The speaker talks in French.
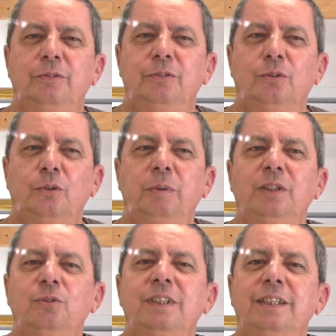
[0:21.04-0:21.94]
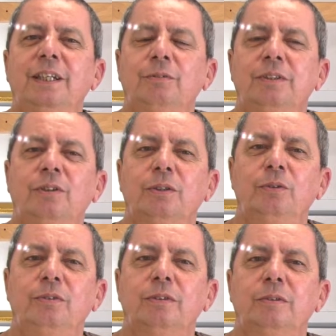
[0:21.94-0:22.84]
sur le plan sociétal, quoi, sur la
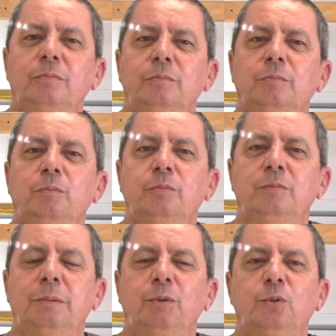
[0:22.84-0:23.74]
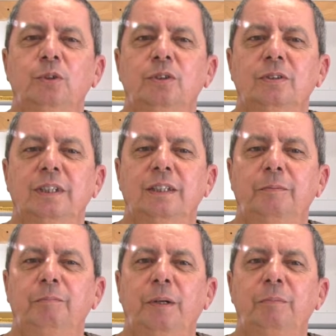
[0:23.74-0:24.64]
culture. Il y a beaucoup de choses
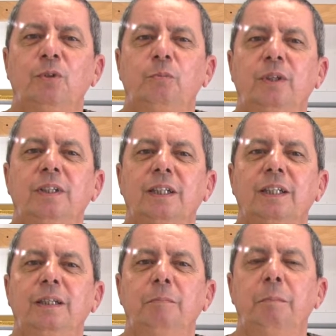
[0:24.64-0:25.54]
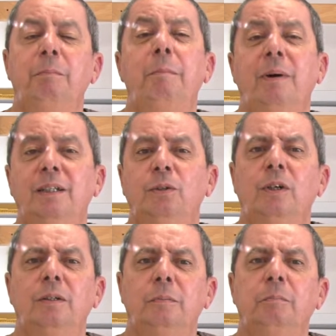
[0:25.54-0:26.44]
à, mettre au point, à régler, mais pas par les
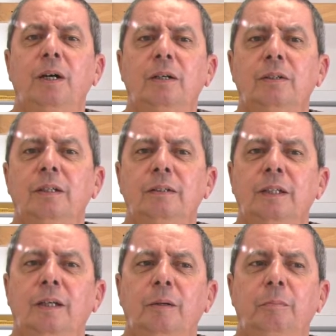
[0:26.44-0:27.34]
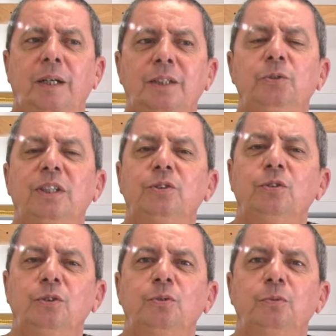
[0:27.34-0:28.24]
lois, par, par
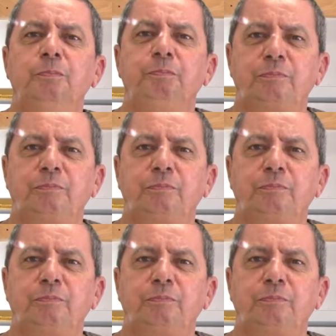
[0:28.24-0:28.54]
l'éducation surtout.